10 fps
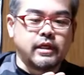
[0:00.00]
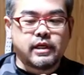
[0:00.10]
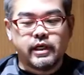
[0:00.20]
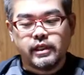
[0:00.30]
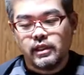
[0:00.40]
で
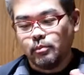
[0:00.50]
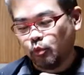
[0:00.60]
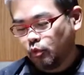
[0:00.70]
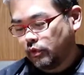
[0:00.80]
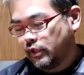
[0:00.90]
かい
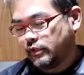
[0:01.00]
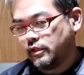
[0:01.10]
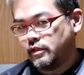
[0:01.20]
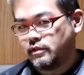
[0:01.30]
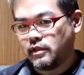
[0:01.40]
ものな
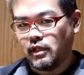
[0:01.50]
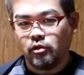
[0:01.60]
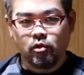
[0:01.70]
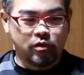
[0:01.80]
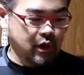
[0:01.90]
んですけ
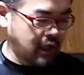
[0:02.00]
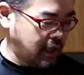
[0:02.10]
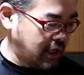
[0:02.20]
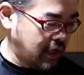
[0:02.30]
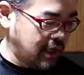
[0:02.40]
ど
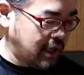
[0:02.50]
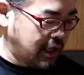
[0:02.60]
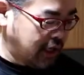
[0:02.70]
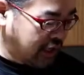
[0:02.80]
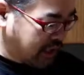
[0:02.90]

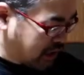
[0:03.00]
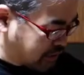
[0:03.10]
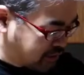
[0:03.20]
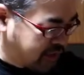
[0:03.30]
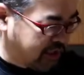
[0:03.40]

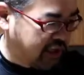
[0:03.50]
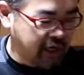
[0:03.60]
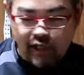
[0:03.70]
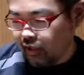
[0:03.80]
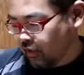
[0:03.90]
あー手
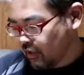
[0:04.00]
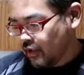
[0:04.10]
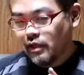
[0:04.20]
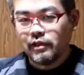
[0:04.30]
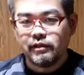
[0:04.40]
が
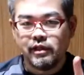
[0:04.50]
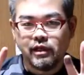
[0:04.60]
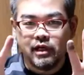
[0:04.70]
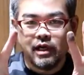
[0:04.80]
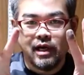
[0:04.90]
手
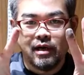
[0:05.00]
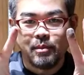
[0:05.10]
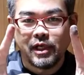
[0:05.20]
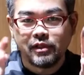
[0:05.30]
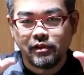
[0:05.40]
が
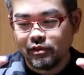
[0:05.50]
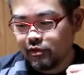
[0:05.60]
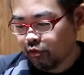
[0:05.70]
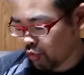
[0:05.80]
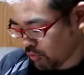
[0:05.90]
真っ
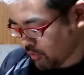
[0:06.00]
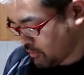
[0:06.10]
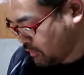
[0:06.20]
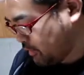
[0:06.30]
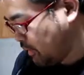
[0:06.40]
黒で
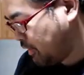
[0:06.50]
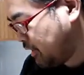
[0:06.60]
すは